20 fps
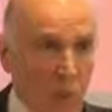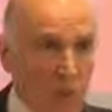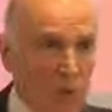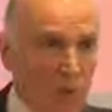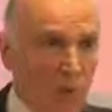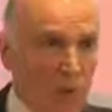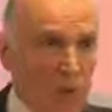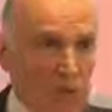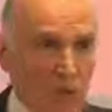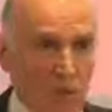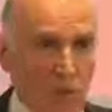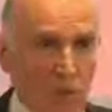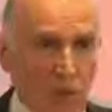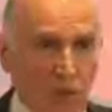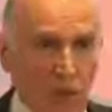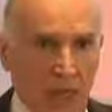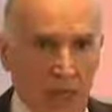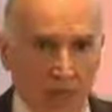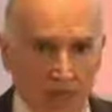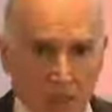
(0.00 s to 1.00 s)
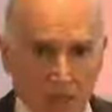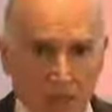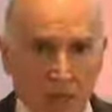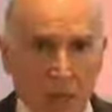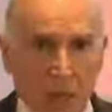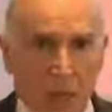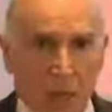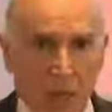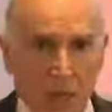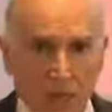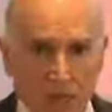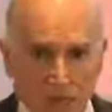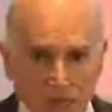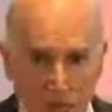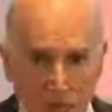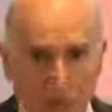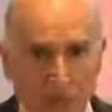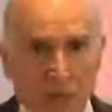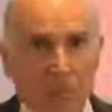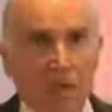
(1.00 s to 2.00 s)
Business Oriented
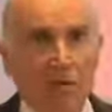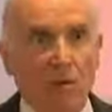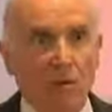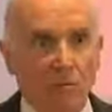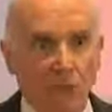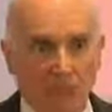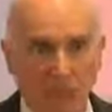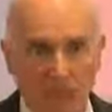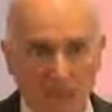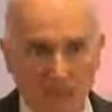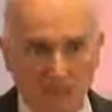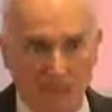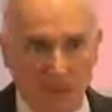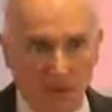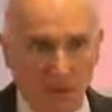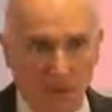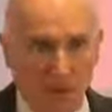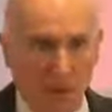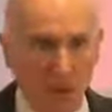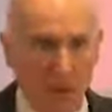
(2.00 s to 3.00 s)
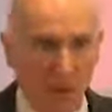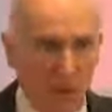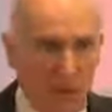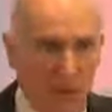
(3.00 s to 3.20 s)
Non-Governmental Organization. Il y a une